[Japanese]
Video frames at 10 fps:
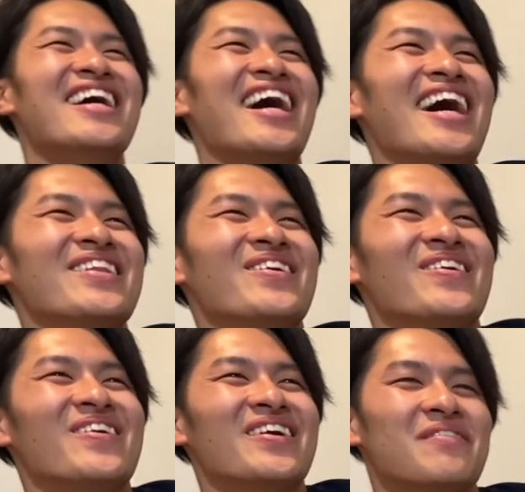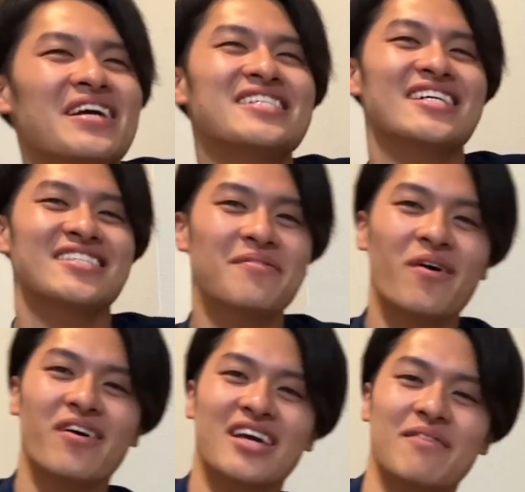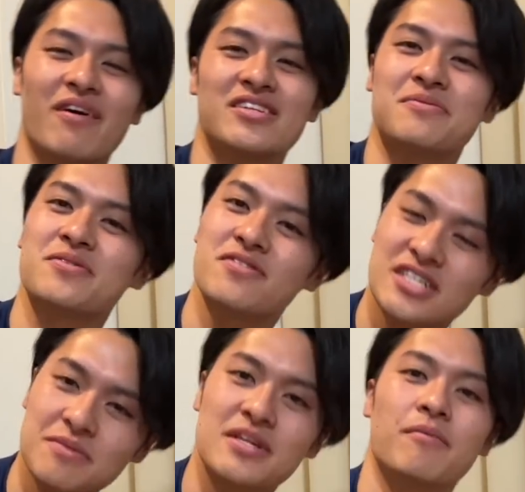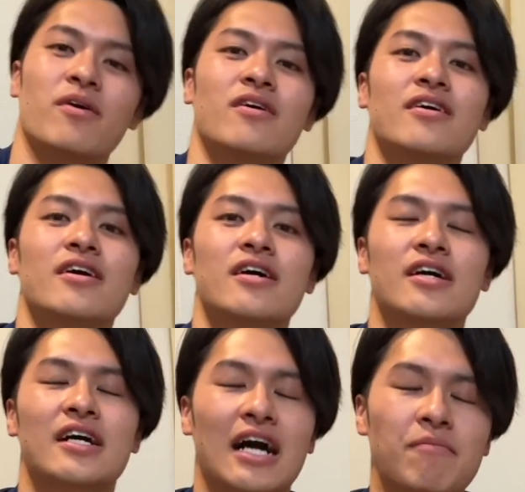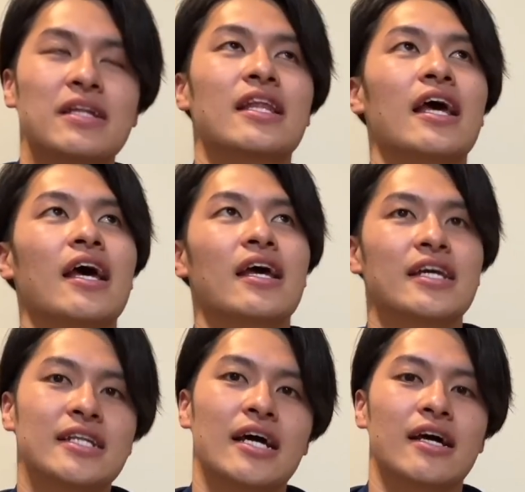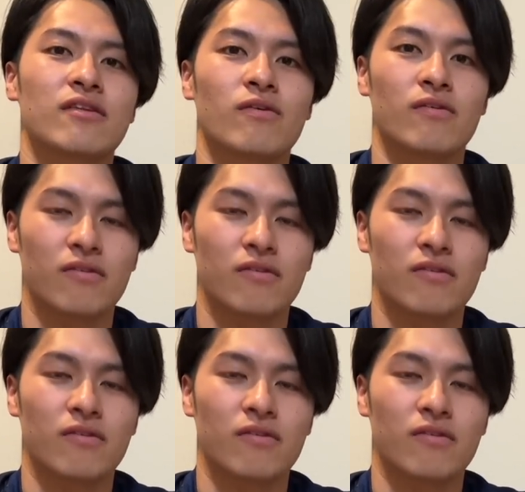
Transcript: あの、リベンジャーズでも、今の自分のチームでも、頑張っていきたいなと